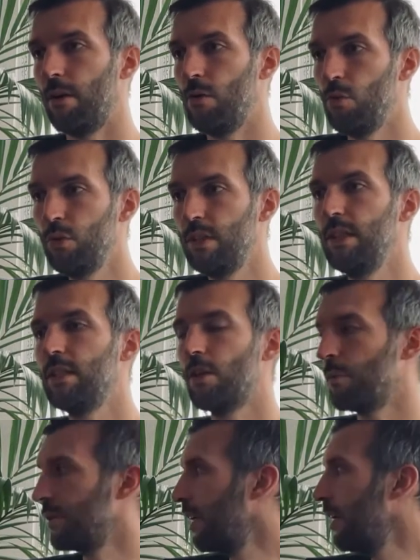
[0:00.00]
l'outil
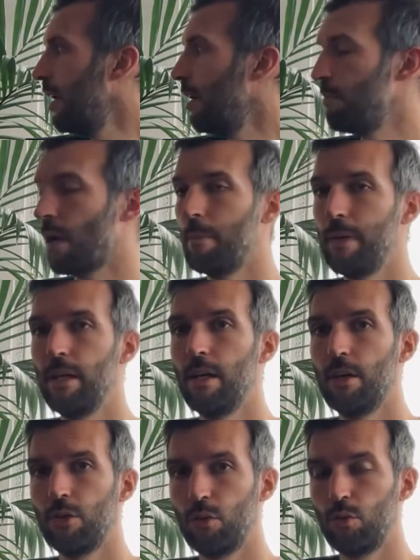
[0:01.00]
comme ça permet
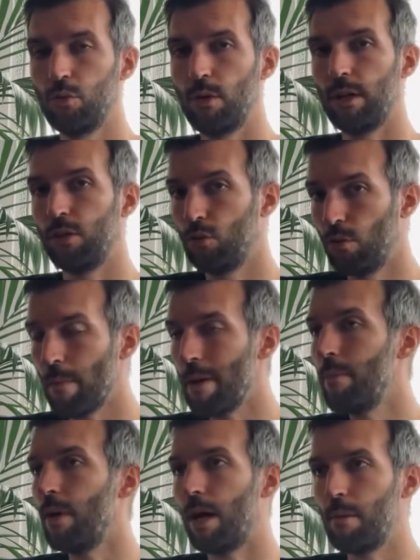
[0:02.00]
que ce soit
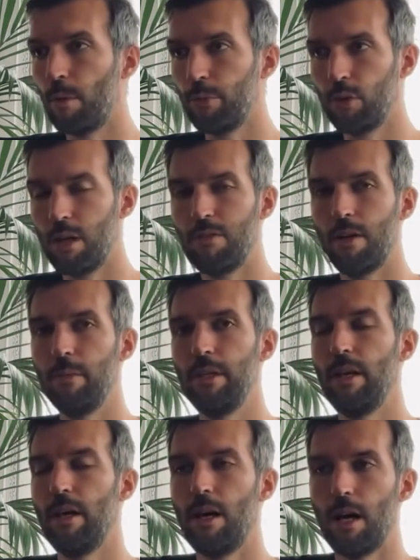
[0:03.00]
soi-même, un membre de la famille,